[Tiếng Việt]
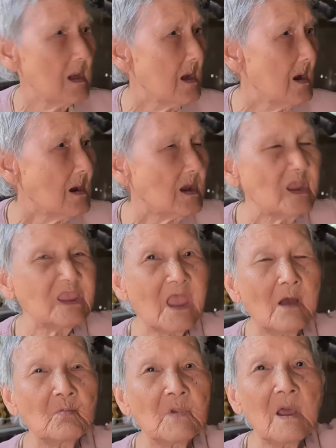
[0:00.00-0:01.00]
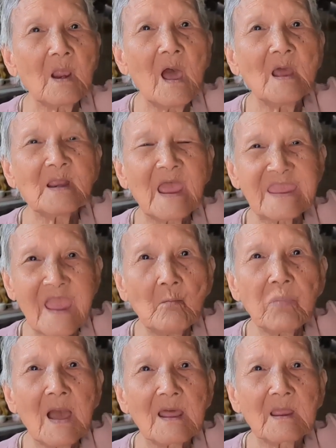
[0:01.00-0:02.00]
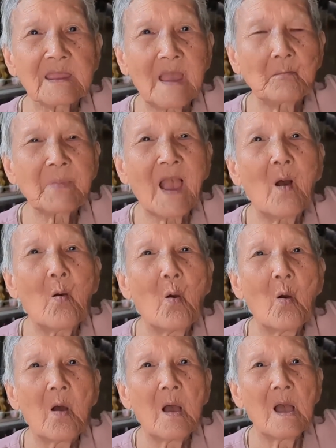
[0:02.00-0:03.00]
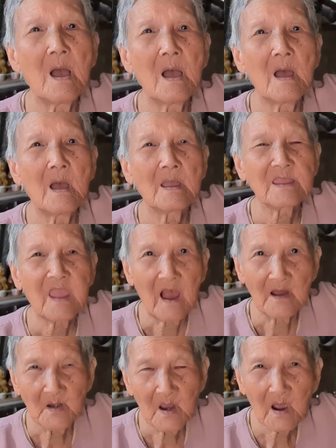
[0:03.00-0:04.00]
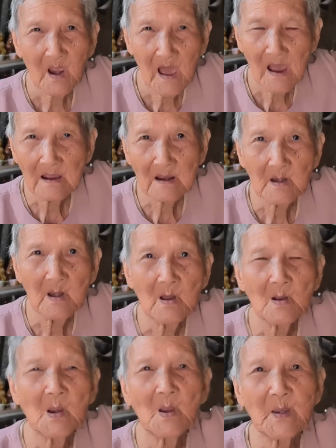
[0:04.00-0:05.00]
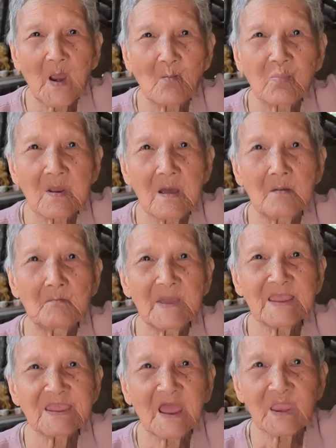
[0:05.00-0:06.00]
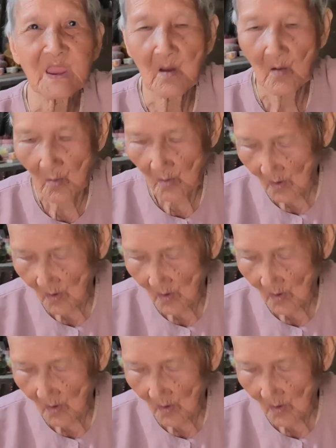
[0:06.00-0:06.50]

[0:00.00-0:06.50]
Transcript: nước dưới sông nước lớn đầy ngấp à ngập cầu à. chờ nước lớn nước nó trong đó mới à. khách vô